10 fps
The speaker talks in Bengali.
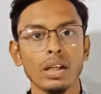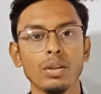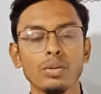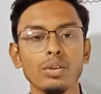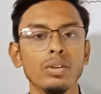
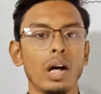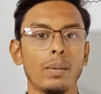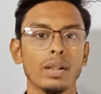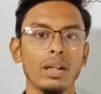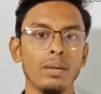কিন্তু
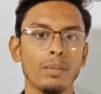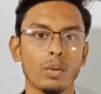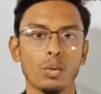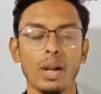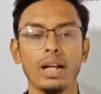আমাদের
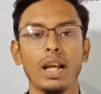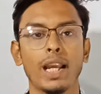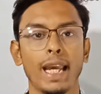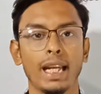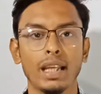কোনো একটা
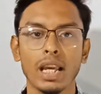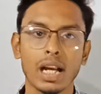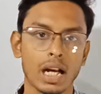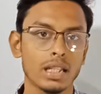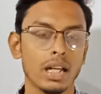জ্ঞানকে
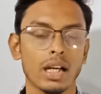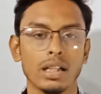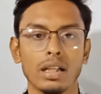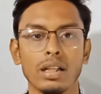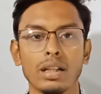কাজে
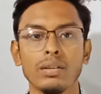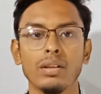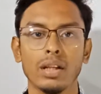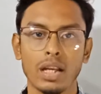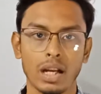লাগাতে গেলে কিন্তু
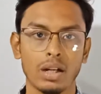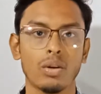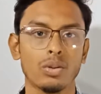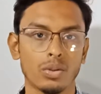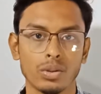আগে জ্ঞানটা
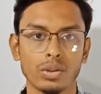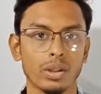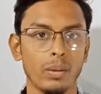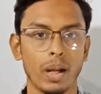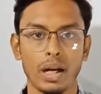অর্জন করতে
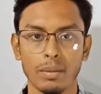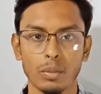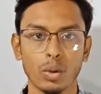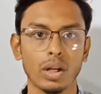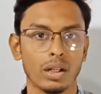হবে জ্ঞানটা
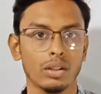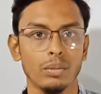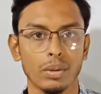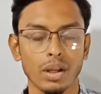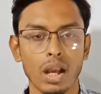মনে রাখতে
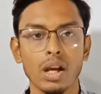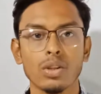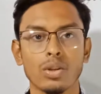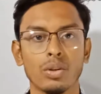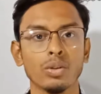হবে
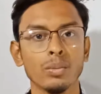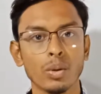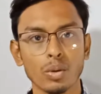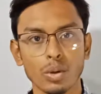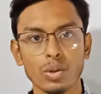যখন তুমি
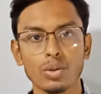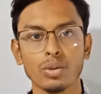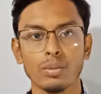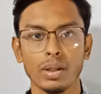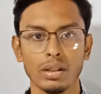কোনো কিছু
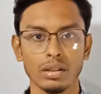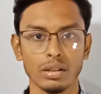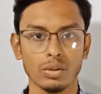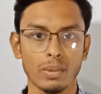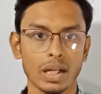তোমার
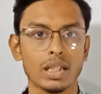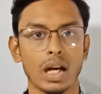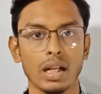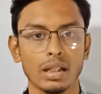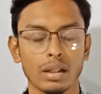তোমার
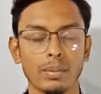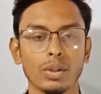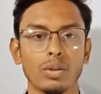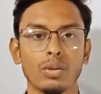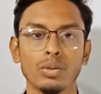জানা থাকবে
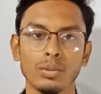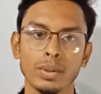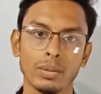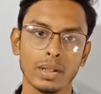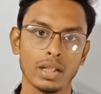তখন তুমি
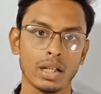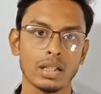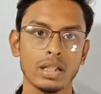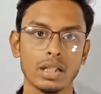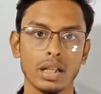তোমার জানা
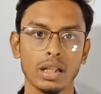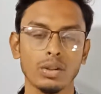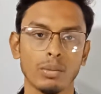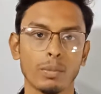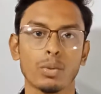জিনিসটাকে
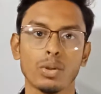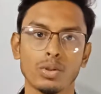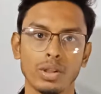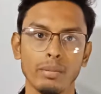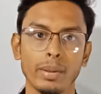তোমার
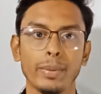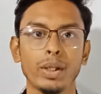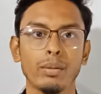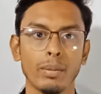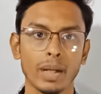প্রয়োজনে
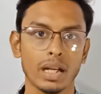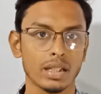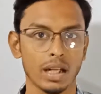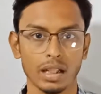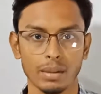বিভিন্নভাবে
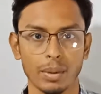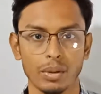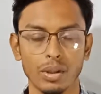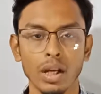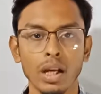কাজে লাগাতে
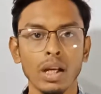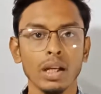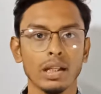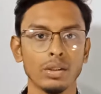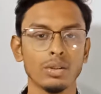পারো
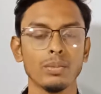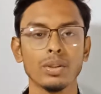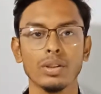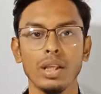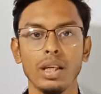কিন্তু তুমি
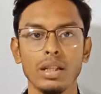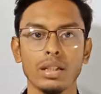যদি